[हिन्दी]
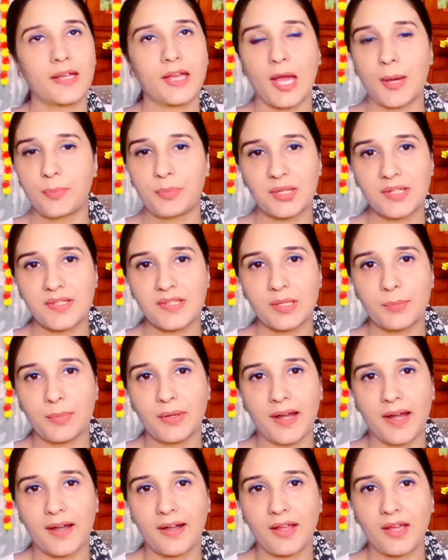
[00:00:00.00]
कैप्रे से
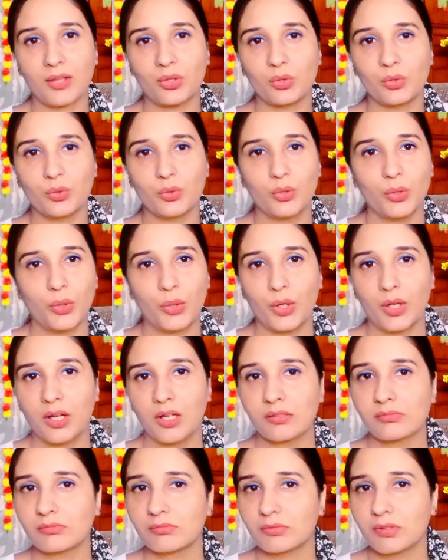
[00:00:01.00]
ब्रांड है तो
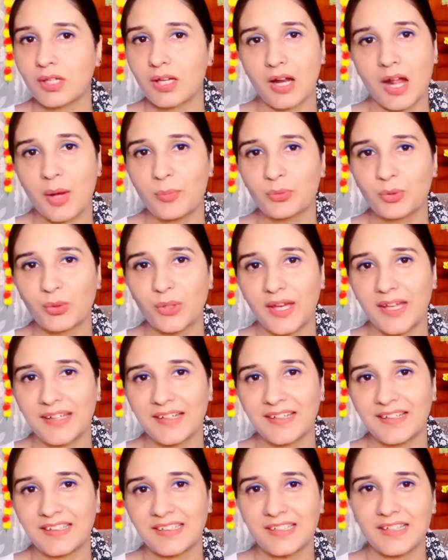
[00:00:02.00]
ख़राब तो
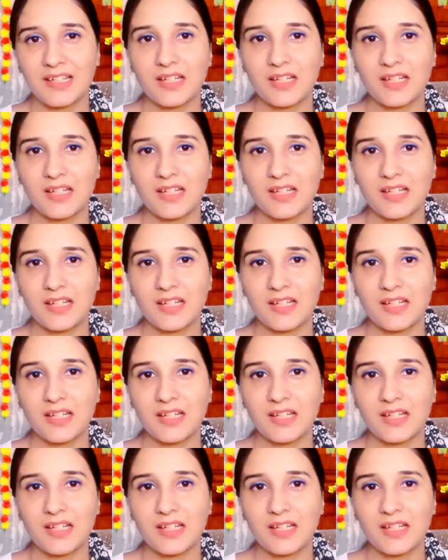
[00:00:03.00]
आएगा नहीं है